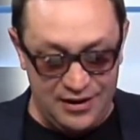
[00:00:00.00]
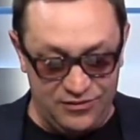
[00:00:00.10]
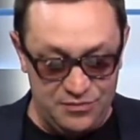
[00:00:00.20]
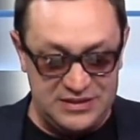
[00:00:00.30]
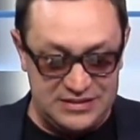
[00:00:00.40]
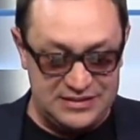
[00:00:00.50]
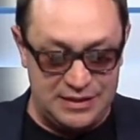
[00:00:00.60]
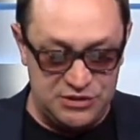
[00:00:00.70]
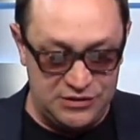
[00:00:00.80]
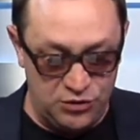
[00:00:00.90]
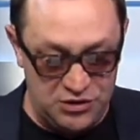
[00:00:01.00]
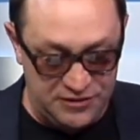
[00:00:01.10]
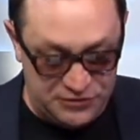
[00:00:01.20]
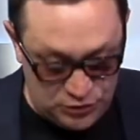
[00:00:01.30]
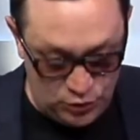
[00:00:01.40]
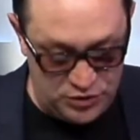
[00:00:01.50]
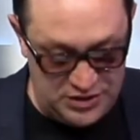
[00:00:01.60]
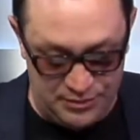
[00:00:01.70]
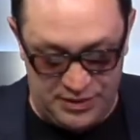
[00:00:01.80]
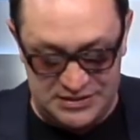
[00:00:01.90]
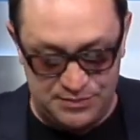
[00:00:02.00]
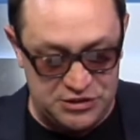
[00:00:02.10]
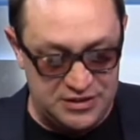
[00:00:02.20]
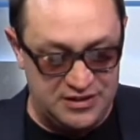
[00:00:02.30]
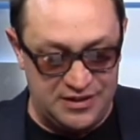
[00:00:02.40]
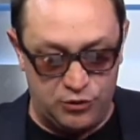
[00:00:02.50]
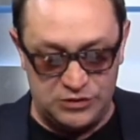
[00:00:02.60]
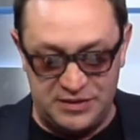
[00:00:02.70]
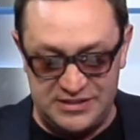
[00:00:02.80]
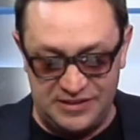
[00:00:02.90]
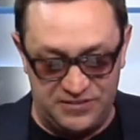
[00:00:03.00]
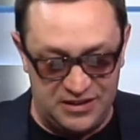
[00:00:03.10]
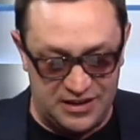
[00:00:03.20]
Вместе с нами сегодня в студии боец смешанных единоборств, президент